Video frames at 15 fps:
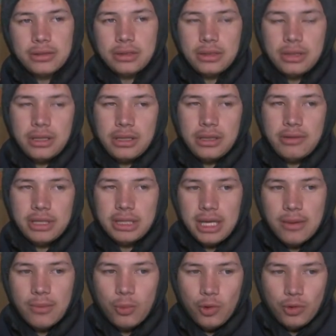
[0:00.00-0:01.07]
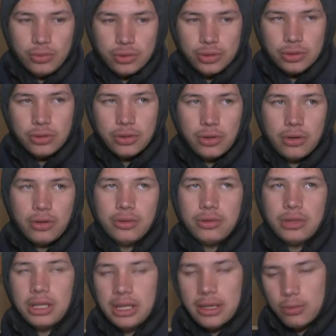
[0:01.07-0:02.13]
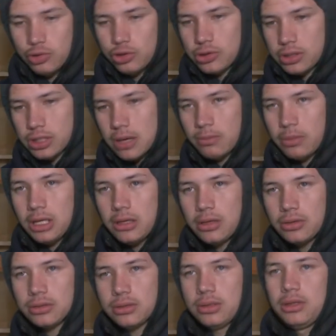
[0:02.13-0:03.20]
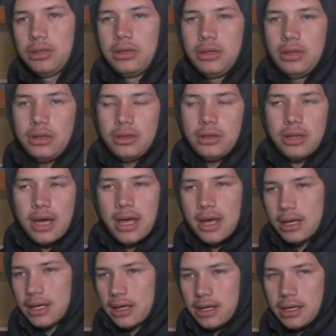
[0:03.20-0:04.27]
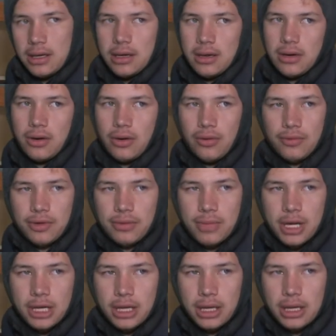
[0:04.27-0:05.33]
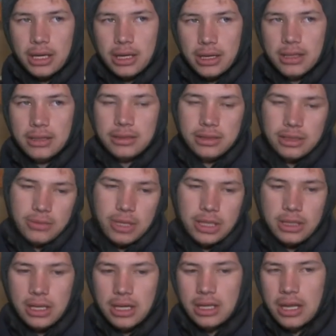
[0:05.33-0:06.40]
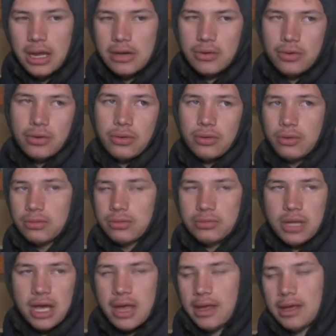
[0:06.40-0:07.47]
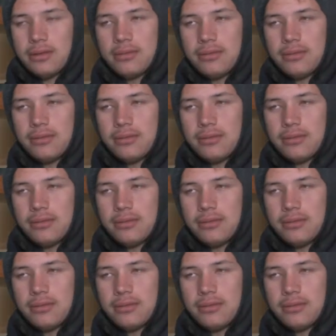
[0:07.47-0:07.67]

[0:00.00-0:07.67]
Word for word: Se divertía mucho, tenía muchos amigos. Nada que confirmar que se metía en algo, nada.